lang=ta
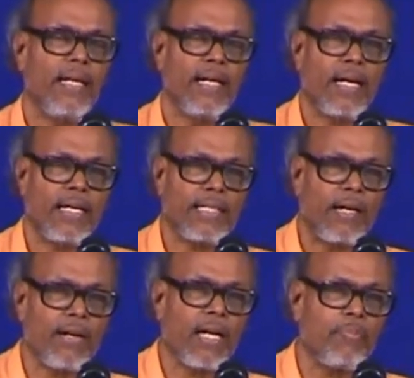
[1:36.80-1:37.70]
நான்
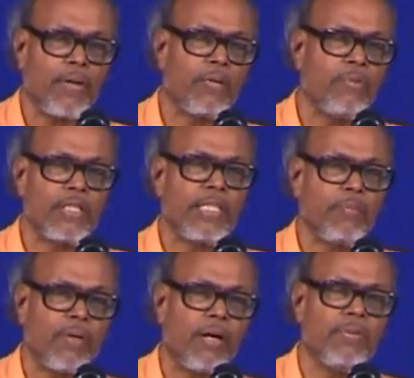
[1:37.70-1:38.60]
தவறாக பயன்படுத்திய
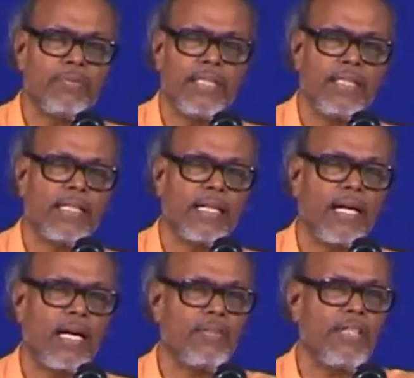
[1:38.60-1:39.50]
பாவம்
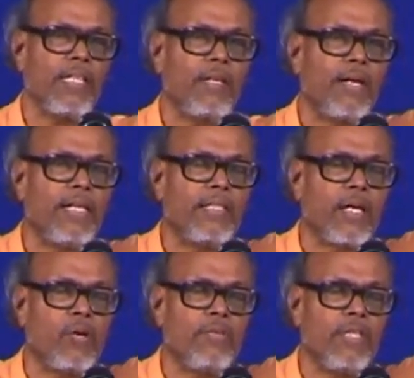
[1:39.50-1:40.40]
செய்திருக்கிறேன் ஆகவே இதை
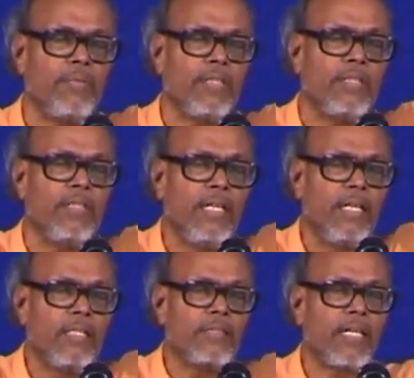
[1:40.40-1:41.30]
மன்னித்தருள வேண்டும் என்று
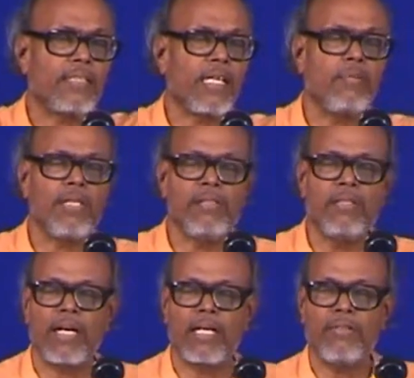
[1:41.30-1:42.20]
சாஸ்திராகமாக
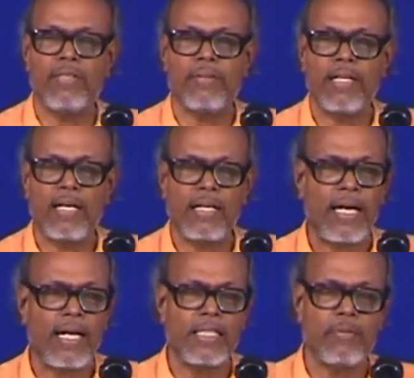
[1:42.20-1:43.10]
இருந்து வணங்க வேண்டும்
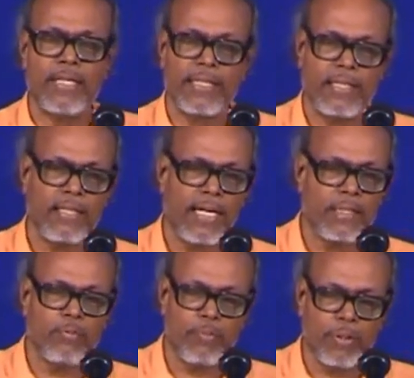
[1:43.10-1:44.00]
காலை ஐந்து மணிக்கு
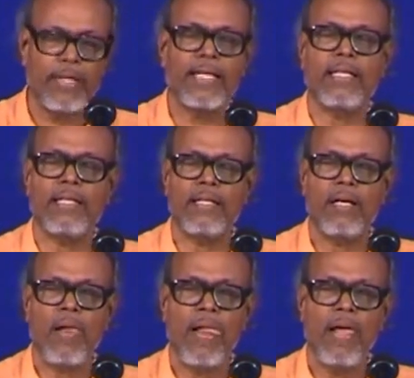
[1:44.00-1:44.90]
ஐந்து முப்பது மணிக்கு
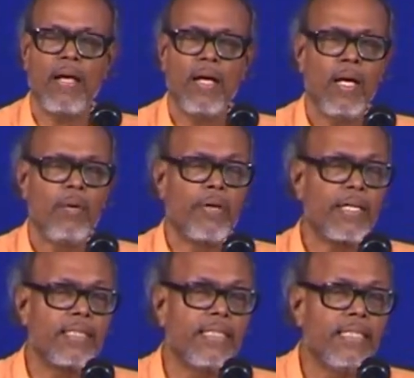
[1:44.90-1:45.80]

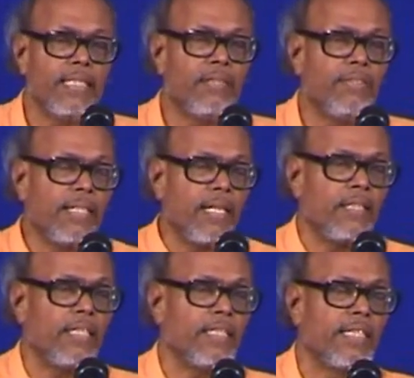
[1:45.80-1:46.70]
பிறகு சிந்தித்து
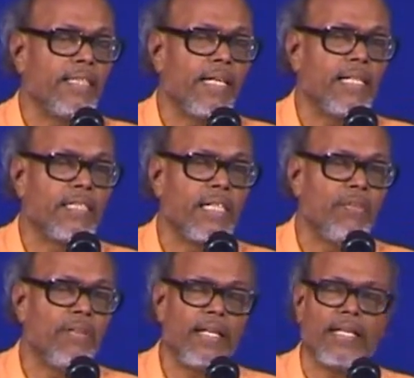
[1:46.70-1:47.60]
விட்டேன் என் சிந்தனையில்
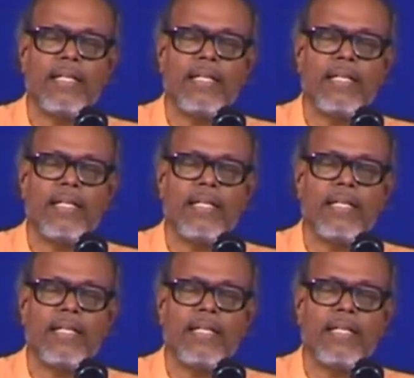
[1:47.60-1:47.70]
தெளிவில்லை